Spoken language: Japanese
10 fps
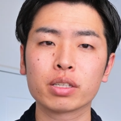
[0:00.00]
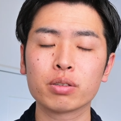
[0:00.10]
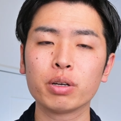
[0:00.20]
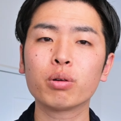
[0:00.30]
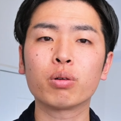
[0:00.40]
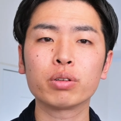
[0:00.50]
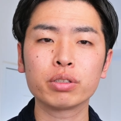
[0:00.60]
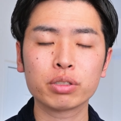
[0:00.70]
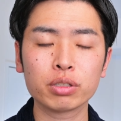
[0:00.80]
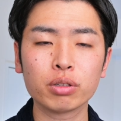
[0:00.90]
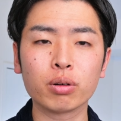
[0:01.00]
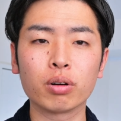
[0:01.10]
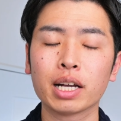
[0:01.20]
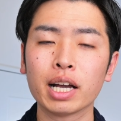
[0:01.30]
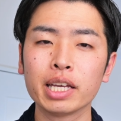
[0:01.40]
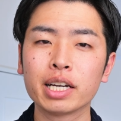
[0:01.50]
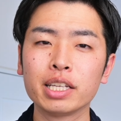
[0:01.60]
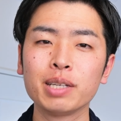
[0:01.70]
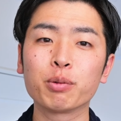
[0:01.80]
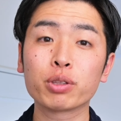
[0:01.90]
それを購入すると、海外
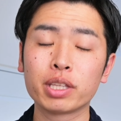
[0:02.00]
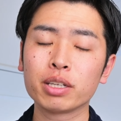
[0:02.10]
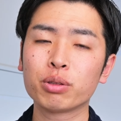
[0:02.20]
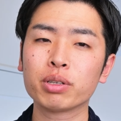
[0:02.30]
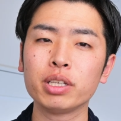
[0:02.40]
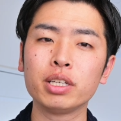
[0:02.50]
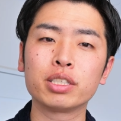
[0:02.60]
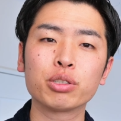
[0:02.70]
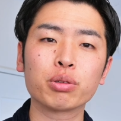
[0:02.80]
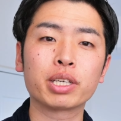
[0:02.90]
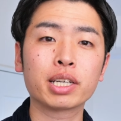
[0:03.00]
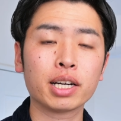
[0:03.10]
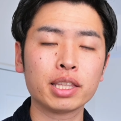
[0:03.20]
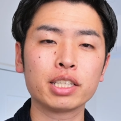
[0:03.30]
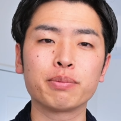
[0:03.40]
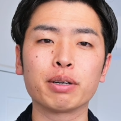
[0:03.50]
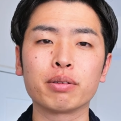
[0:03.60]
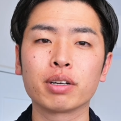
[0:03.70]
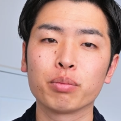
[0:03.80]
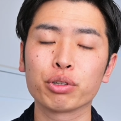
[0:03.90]
に持っていくときにちょっと引っかかってしま
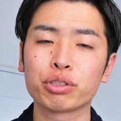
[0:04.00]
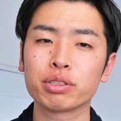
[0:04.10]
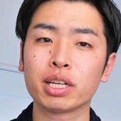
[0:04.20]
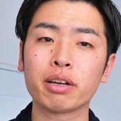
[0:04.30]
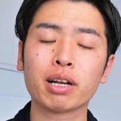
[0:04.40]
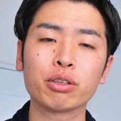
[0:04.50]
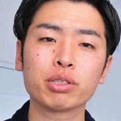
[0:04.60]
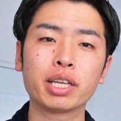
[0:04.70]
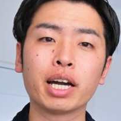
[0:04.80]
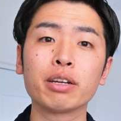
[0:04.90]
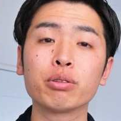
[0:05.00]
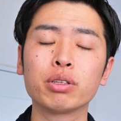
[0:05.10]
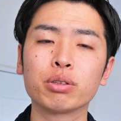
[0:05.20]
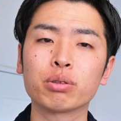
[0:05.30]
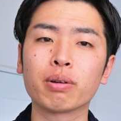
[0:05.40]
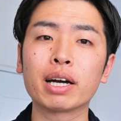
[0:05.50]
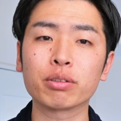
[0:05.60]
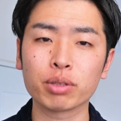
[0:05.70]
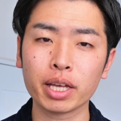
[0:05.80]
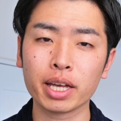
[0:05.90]
う、没収される可能性があるよっていうところはある
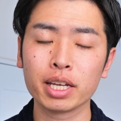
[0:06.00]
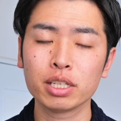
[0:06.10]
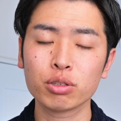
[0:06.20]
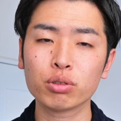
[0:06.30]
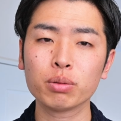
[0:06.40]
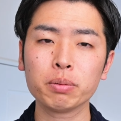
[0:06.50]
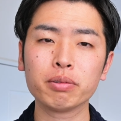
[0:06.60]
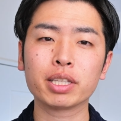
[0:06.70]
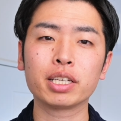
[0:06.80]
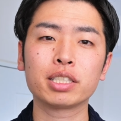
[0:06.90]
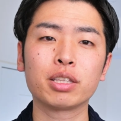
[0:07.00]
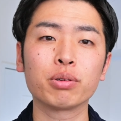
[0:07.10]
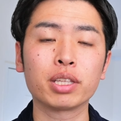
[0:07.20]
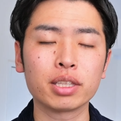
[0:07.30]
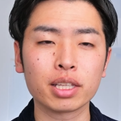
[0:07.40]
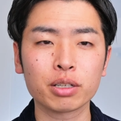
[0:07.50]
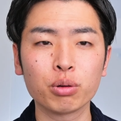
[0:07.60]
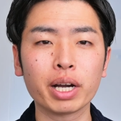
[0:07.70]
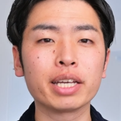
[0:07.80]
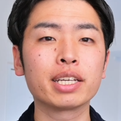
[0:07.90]
ので、そこの部分はね、知っておいていただく
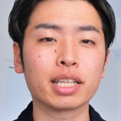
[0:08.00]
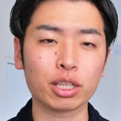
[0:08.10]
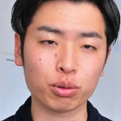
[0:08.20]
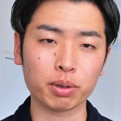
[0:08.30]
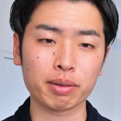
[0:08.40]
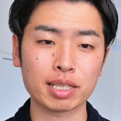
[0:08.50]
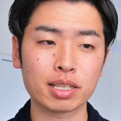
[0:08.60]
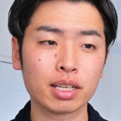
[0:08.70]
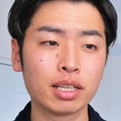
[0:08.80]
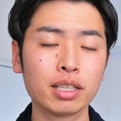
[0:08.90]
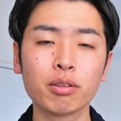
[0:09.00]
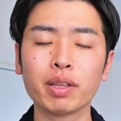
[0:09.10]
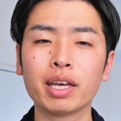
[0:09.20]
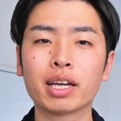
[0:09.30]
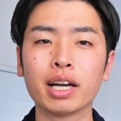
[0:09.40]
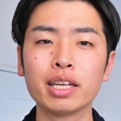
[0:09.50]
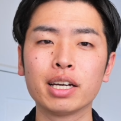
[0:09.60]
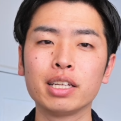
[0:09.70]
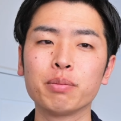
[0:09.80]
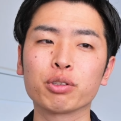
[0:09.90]
方がいいかなと思います。なので、海
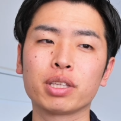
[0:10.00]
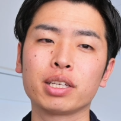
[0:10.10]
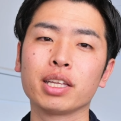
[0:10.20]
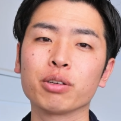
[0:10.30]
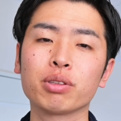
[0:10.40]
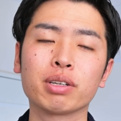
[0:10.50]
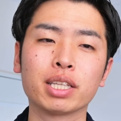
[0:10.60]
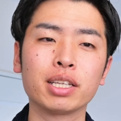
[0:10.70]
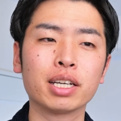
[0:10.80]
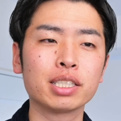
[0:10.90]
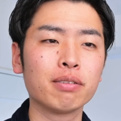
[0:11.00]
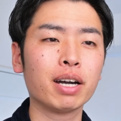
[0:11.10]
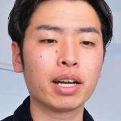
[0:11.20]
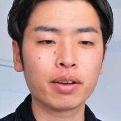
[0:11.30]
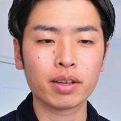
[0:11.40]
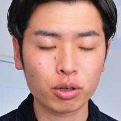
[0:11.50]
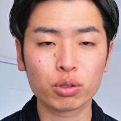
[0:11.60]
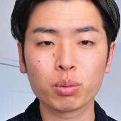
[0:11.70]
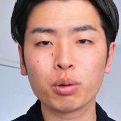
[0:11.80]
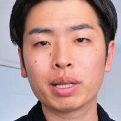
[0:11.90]
外に持っていきたいよっていう方に関しては、こ
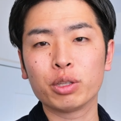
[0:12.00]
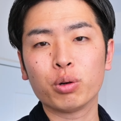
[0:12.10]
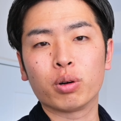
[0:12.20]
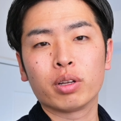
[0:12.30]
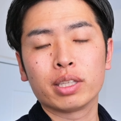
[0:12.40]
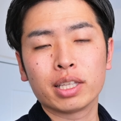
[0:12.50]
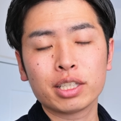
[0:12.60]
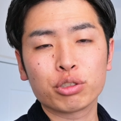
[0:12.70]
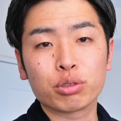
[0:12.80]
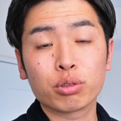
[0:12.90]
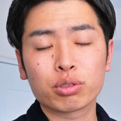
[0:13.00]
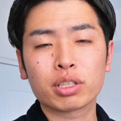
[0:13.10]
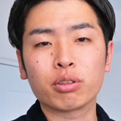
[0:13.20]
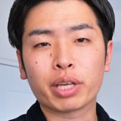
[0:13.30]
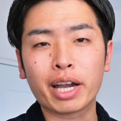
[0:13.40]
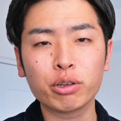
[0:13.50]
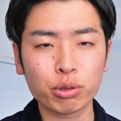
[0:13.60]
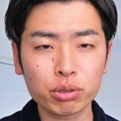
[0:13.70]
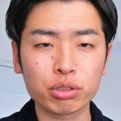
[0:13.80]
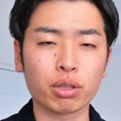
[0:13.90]
のモーマンの70の次の
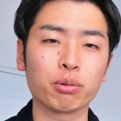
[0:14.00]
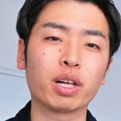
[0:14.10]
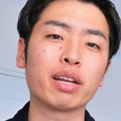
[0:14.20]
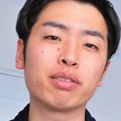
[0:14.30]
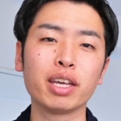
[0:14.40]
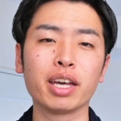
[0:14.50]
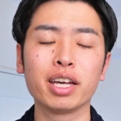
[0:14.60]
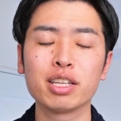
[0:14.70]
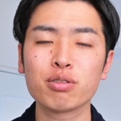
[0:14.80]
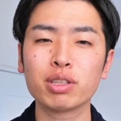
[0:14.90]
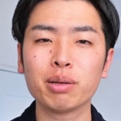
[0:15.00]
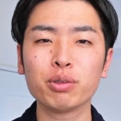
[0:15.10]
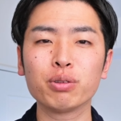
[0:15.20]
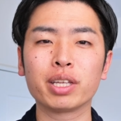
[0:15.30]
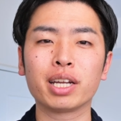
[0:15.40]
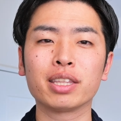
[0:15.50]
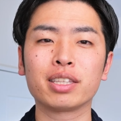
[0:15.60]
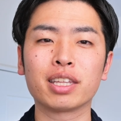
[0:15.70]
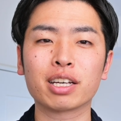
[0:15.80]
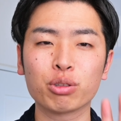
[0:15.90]
140ってものがあるんで、そういったものをね、選んで
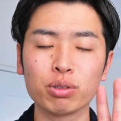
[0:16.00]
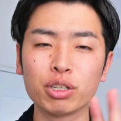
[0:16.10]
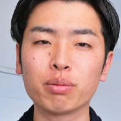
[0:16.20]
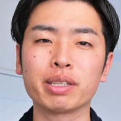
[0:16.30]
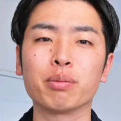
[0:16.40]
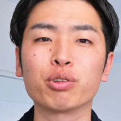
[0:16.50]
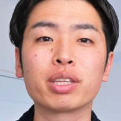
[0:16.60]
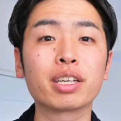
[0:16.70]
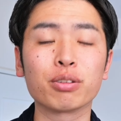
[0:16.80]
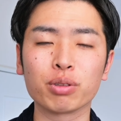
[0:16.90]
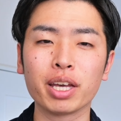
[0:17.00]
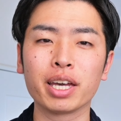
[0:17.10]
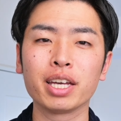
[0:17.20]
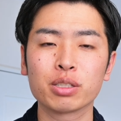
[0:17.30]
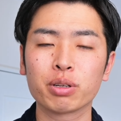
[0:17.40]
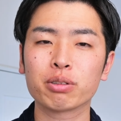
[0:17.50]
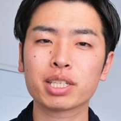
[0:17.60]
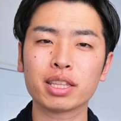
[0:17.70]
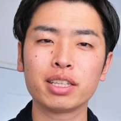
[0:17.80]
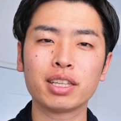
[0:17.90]
いただくと2個までは持っていけるので、それを
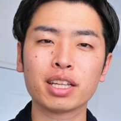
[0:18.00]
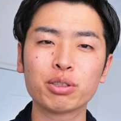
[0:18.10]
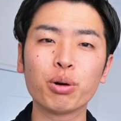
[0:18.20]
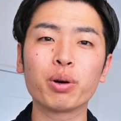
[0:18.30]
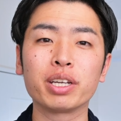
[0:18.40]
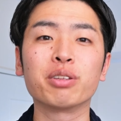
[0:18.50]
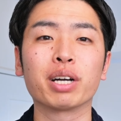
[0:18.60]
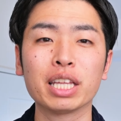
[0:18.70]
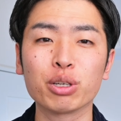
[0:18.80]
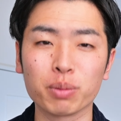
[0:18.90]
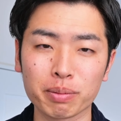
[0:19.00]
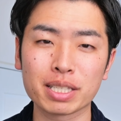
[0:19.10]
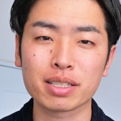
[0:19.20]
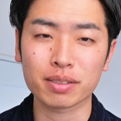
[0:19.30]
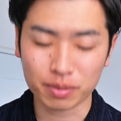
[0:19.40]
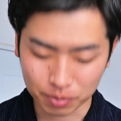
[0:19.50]
使っていただくといいのかなと思います。